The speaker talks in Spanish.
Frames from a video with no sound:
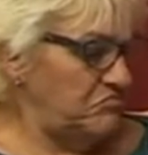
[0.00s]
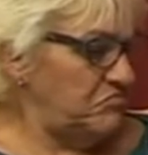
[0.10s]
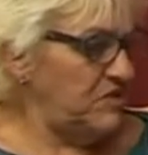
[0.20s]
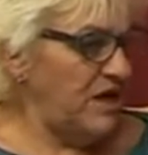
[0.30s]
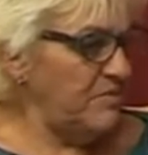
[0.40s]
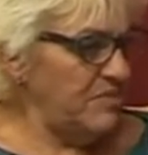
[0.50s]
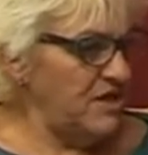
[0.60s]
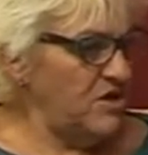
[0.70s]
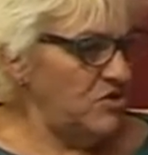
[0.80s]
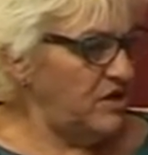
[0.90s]
y hay
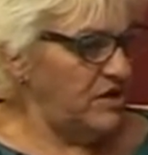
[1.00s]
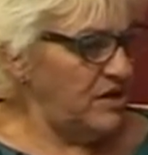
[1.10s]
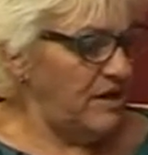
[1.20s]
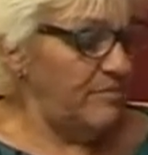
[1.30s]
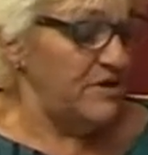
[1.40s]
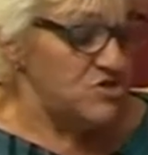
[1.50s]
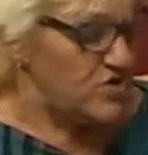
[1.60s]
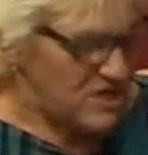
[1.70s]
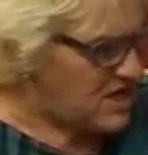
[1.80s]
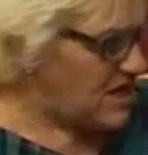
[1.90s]
medios que la
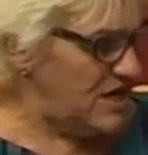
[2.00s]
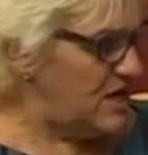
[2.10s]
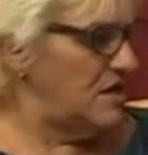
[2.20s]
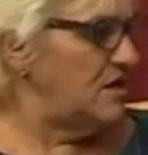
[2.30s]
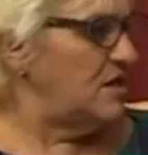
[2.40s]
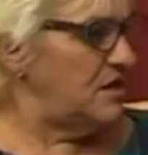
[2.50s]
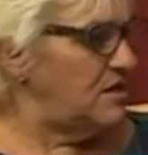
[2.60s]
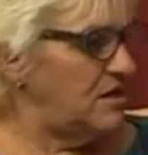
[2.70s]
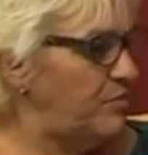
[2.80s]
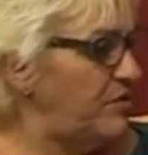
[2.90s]
mayoría,
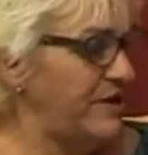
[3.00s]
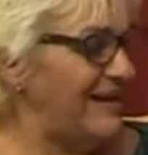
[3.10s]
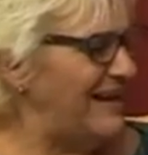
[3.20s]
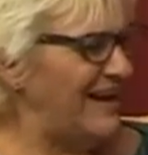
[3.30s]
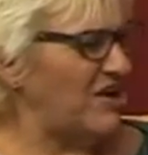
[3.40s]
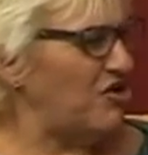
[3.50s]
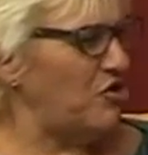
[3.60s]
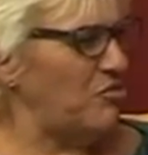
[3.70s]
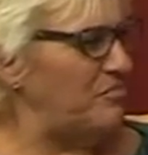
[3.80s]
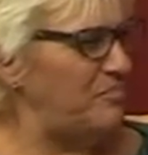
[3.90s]
después de que le
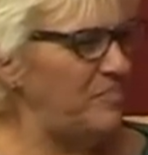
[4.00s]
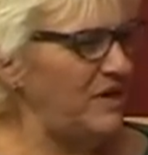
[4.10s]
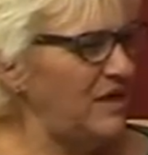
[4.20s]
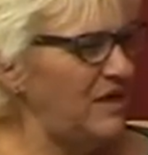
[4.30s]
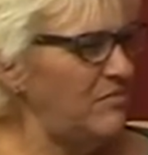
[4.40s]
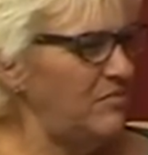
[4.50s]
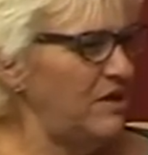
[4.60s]
rompí, me